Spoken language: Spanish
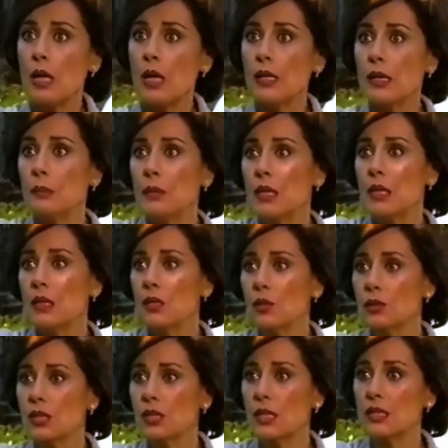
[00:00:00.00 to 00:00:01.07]
Válgame
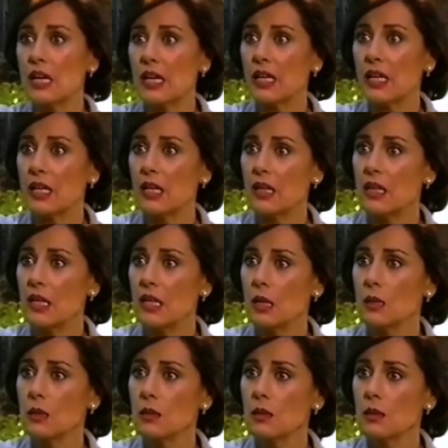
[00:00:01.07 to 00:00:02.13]
Dios, qué
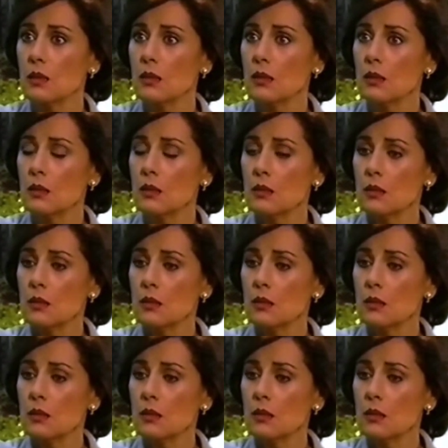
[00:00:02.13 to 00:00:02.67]
tragedia. Y mm,